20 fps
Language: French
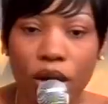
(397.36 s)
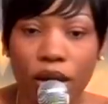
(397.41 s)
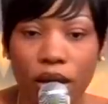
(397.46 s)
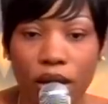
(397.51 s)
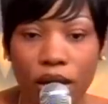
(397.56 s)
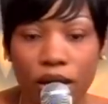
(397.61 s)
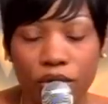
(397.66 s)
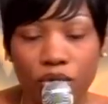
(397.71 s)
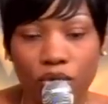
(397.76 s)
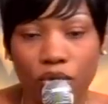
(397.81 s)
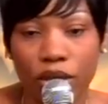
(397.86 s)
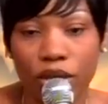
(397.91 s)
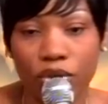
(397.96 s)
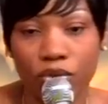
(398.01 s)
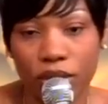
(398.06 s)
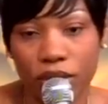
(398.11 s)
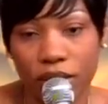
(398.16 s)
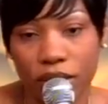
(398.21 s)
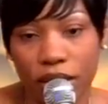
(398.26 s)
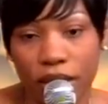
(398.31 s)
43
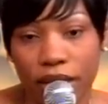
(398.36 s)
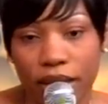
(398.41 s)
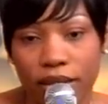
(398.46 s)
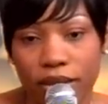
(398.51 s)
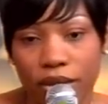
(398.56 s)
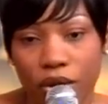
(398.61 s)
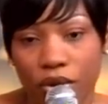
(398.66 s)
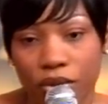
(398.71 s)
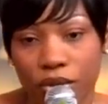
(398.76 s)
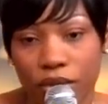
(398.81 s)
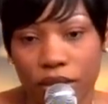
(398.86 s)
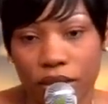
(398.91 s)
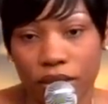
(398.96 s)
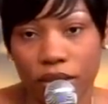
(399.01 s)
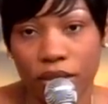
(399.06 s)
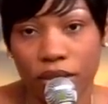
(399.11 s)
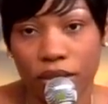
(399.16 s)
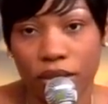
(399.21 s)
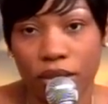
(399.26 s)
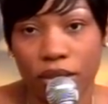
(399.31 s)
64
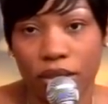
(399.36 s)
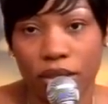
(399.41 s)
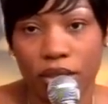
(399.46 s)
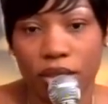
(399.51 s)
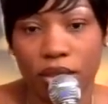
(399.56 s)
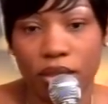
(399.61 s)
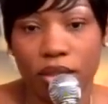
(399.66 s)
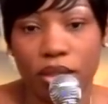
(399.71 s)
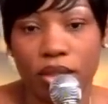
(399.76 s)
46. Oui.